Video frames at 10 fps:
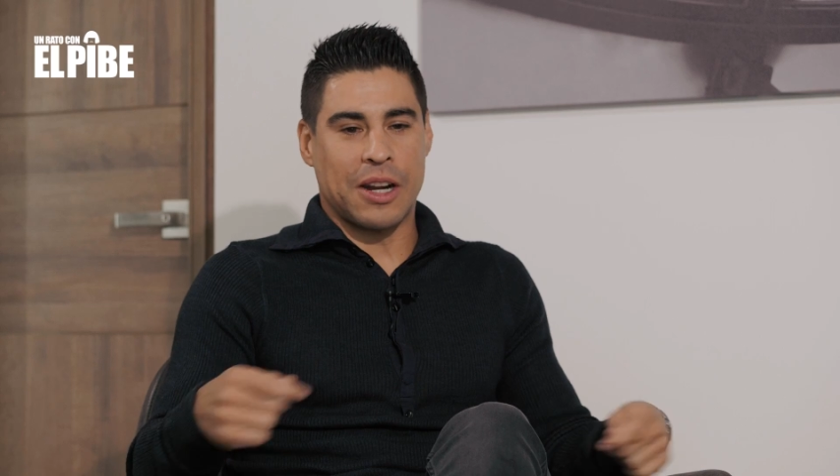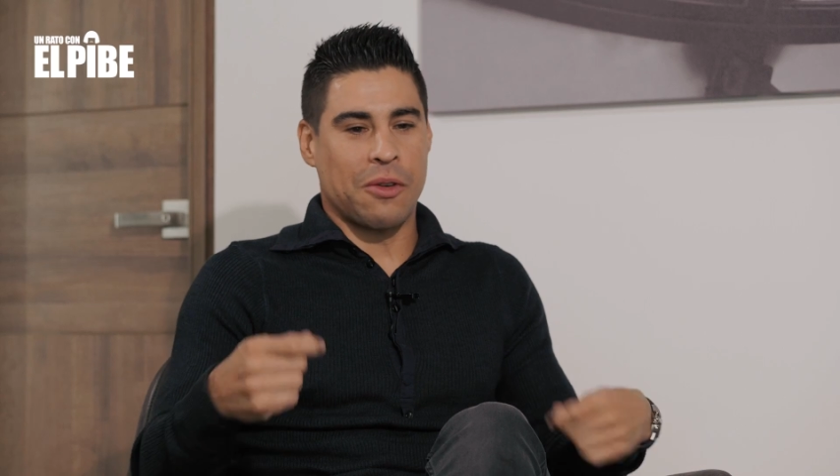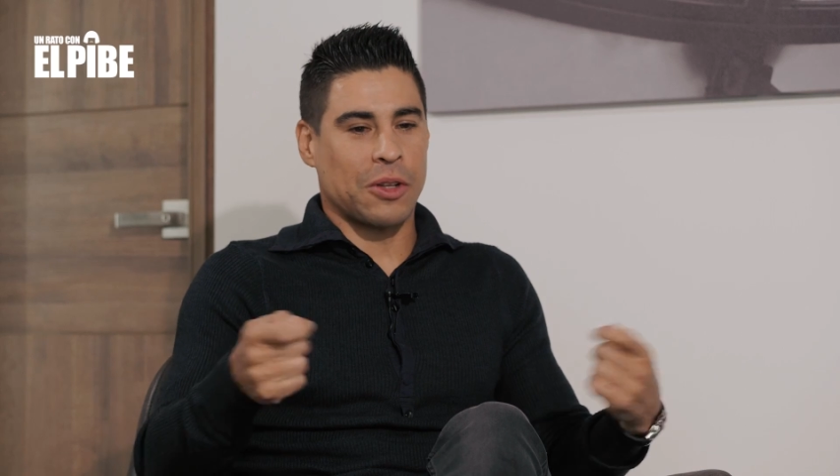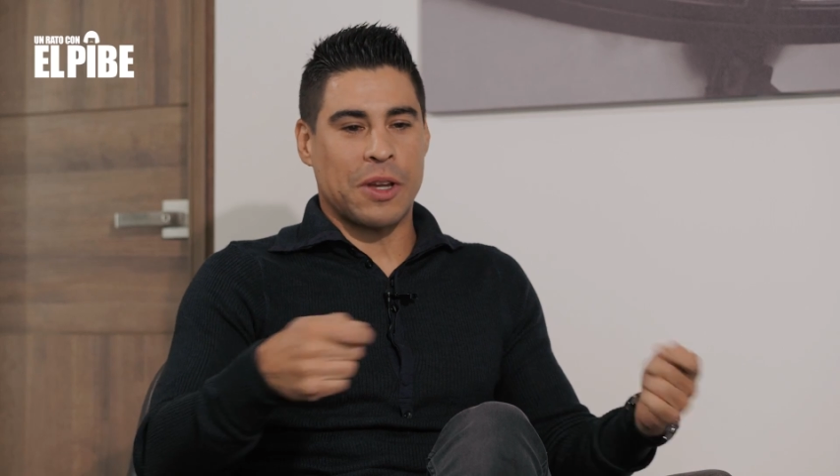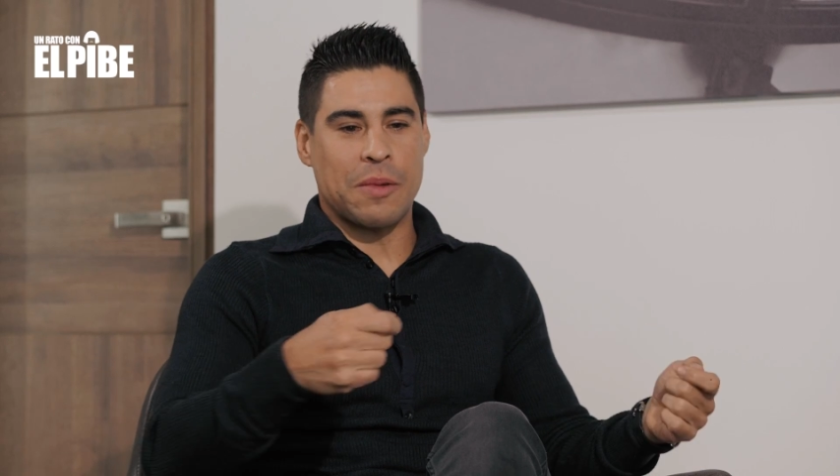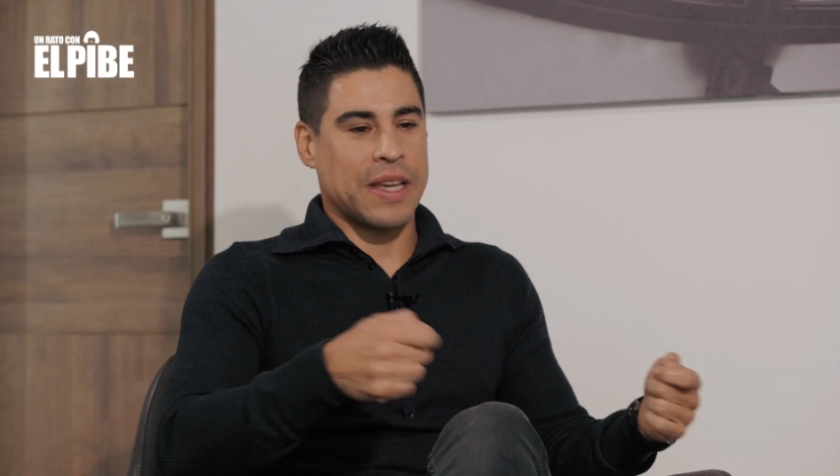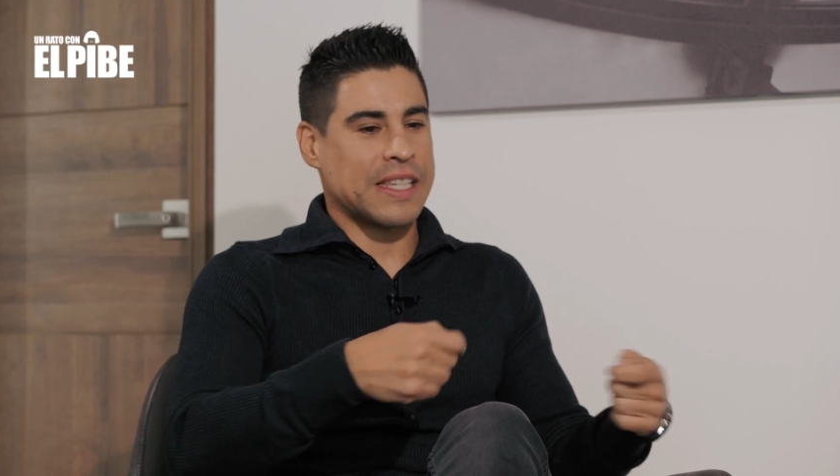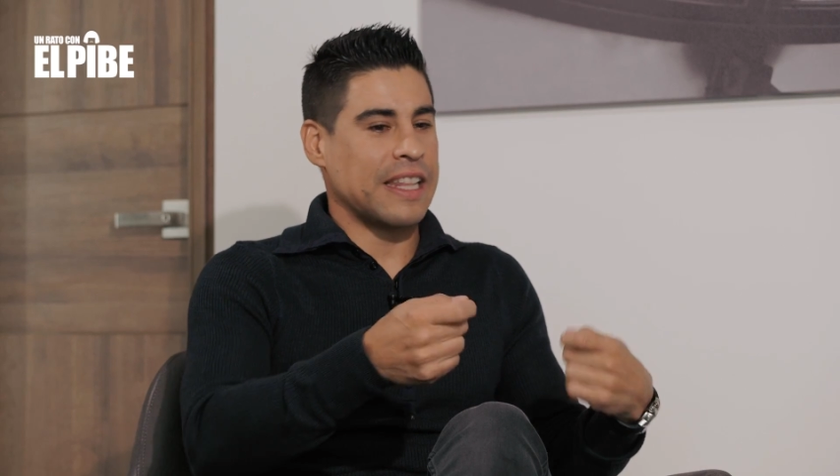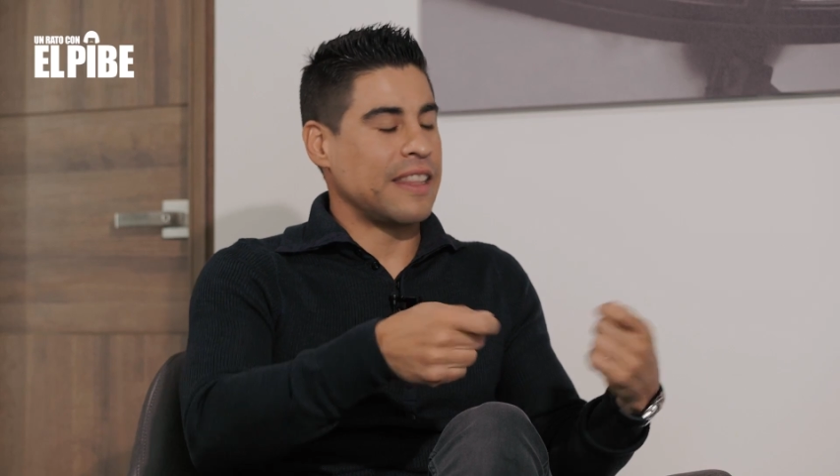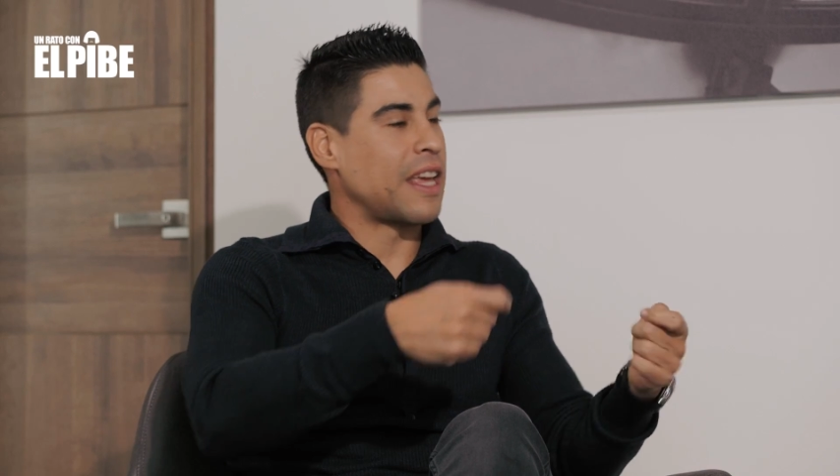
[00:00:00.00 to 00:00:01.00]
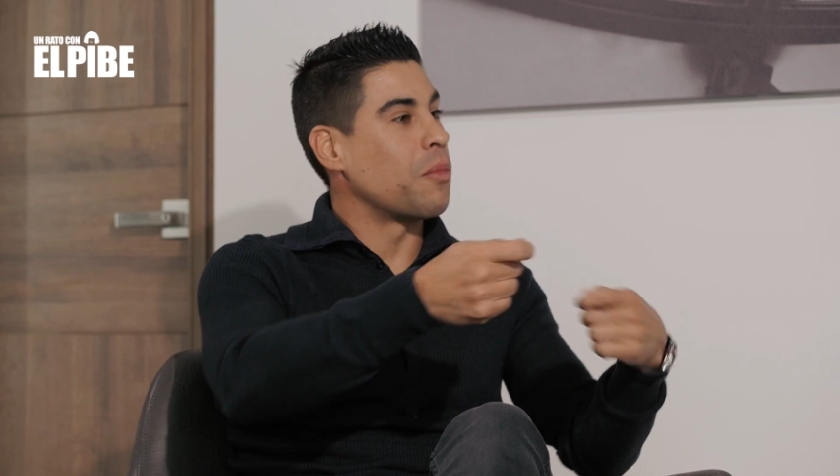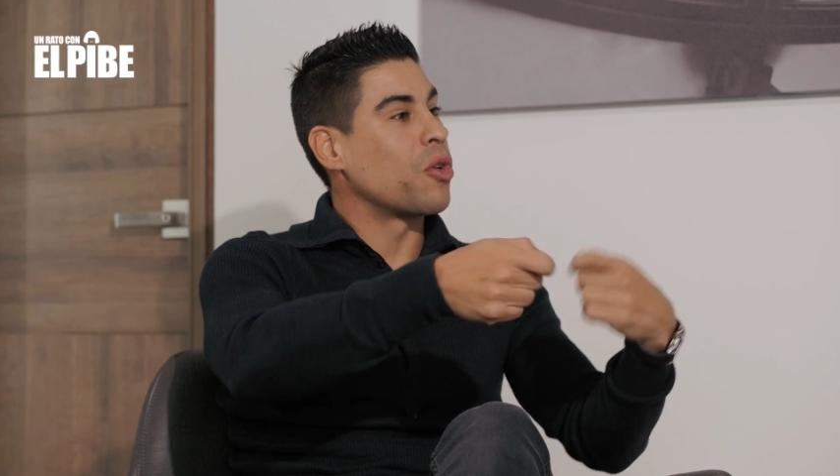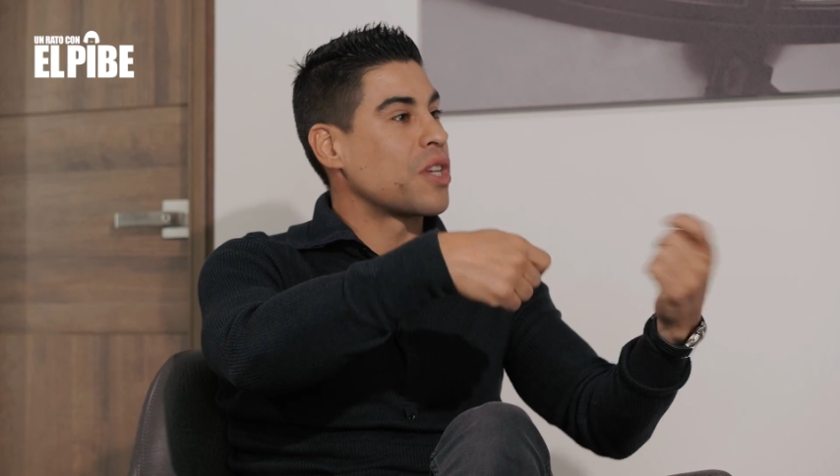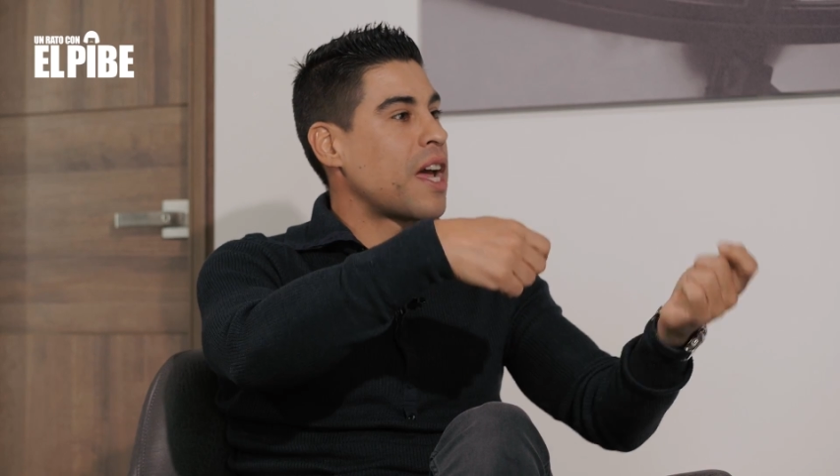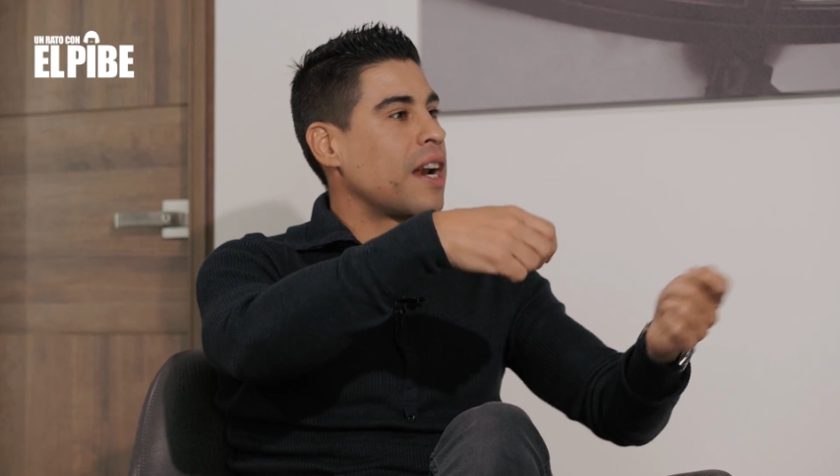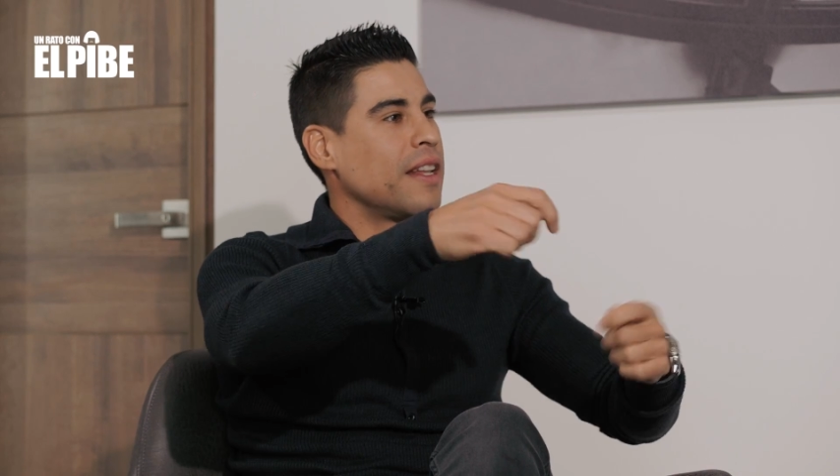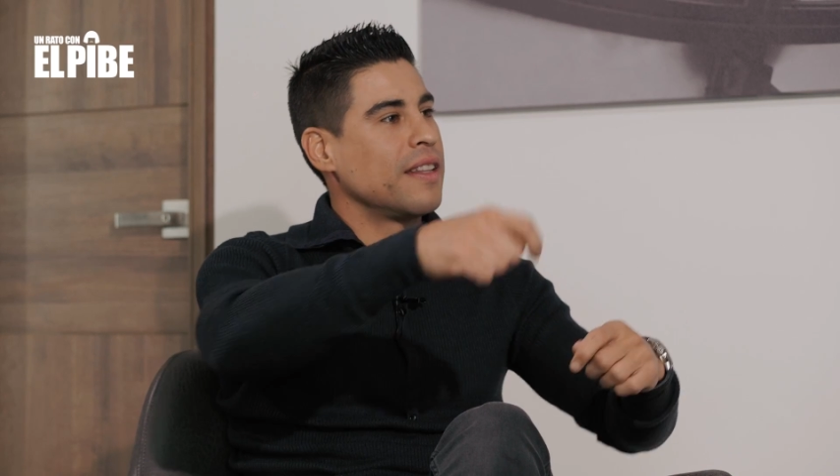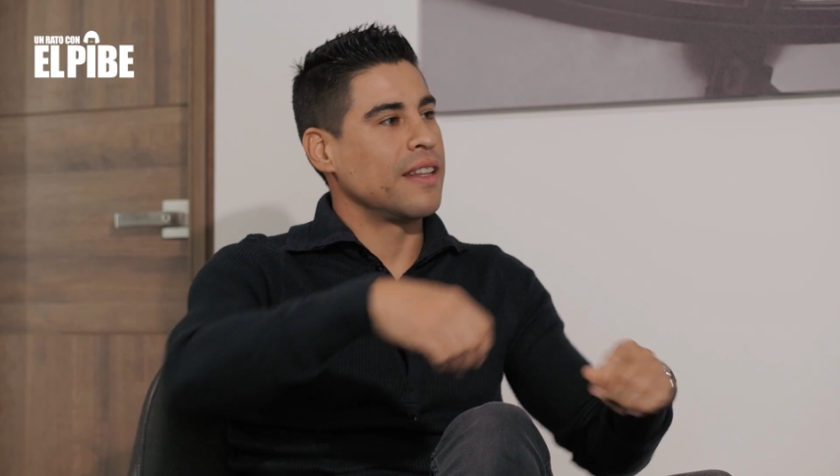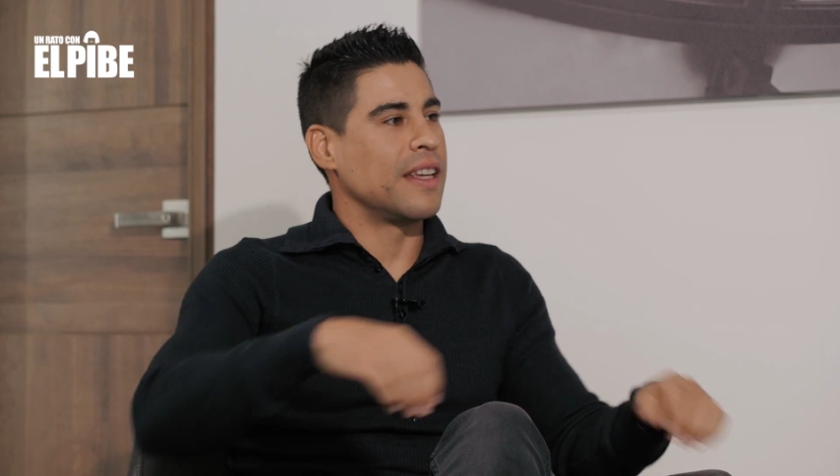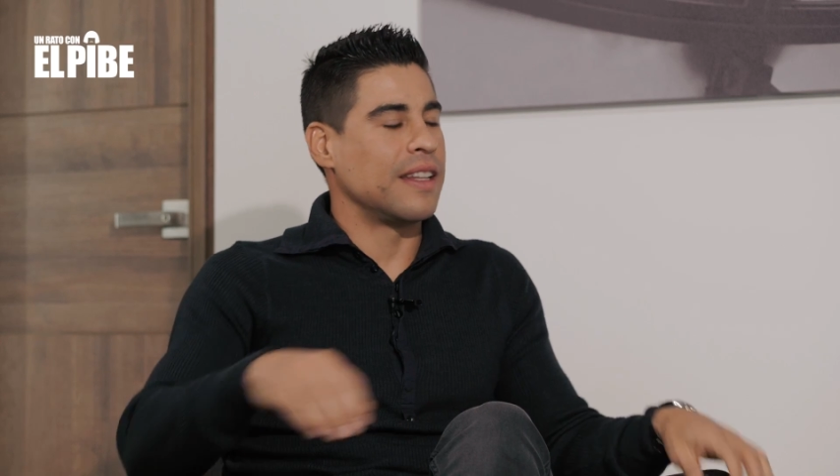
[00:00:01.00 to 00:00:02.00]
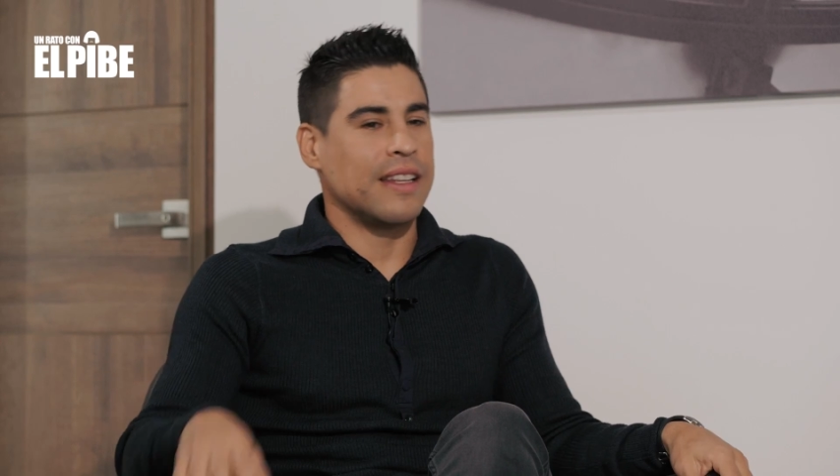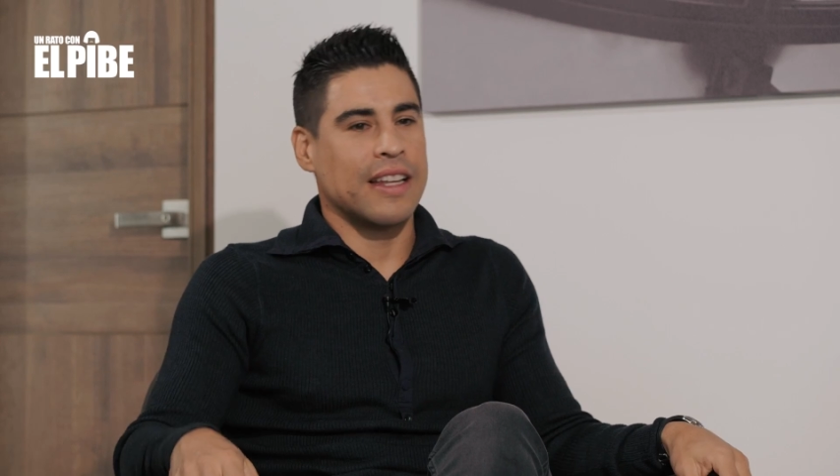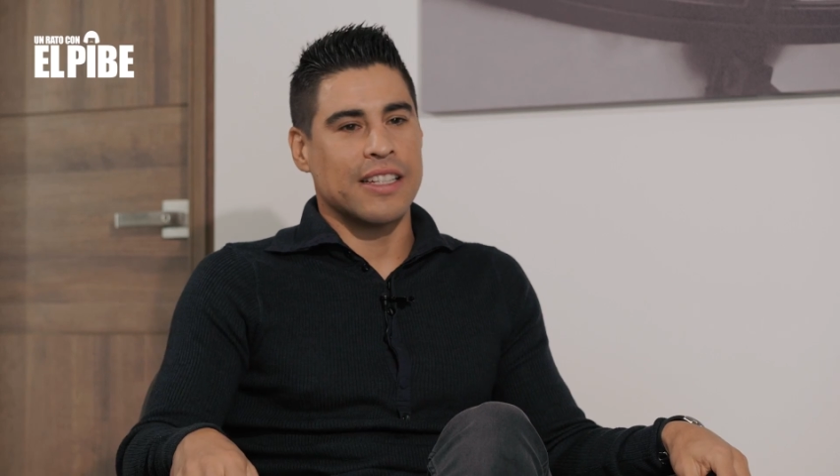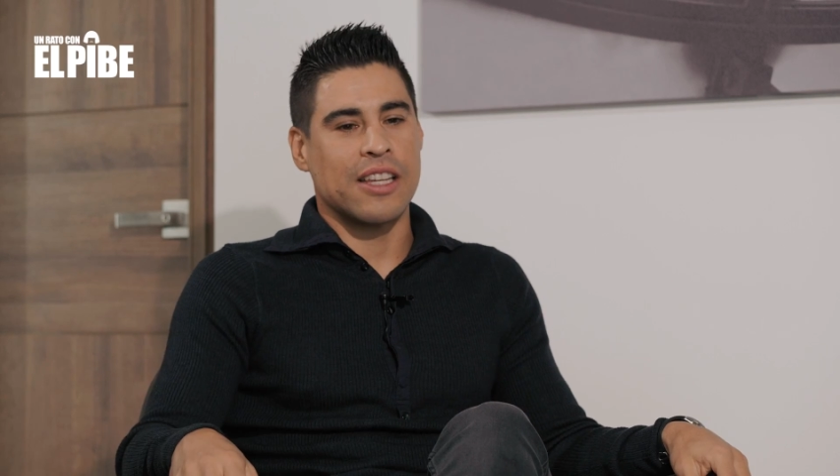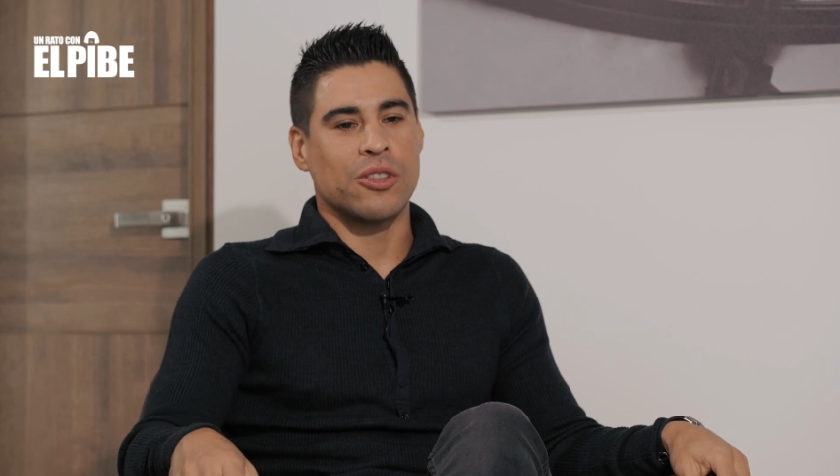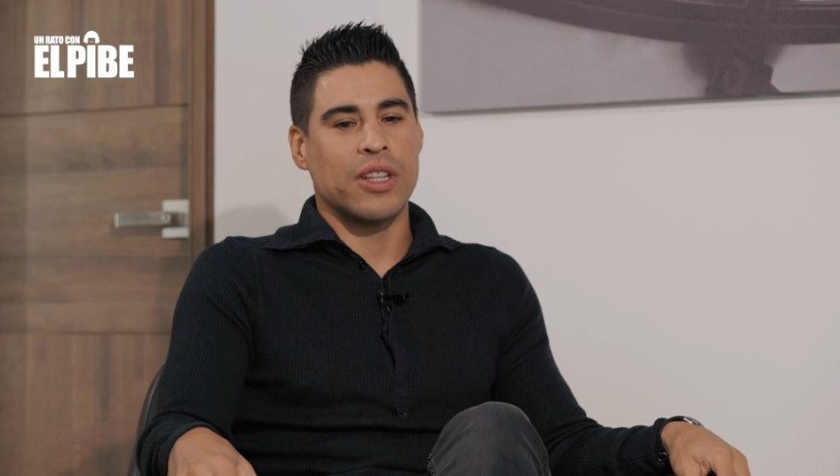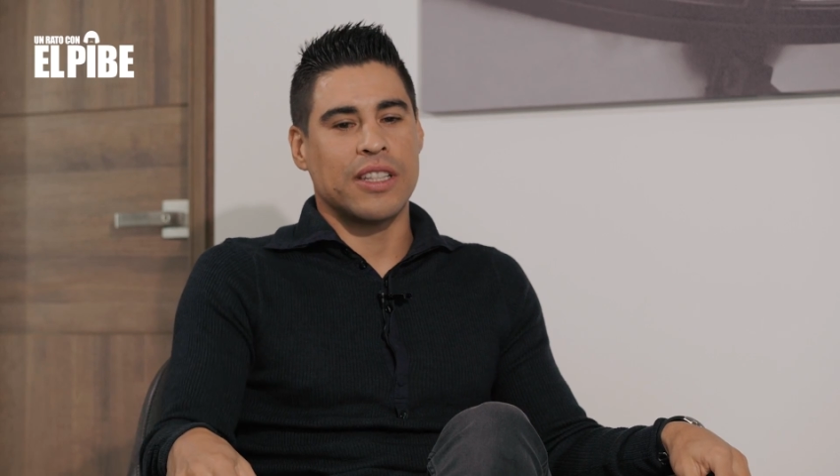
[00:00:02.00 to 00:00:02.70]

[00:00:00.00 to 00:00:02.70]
recuerdo que me sentí a almorzar en, en, el centro de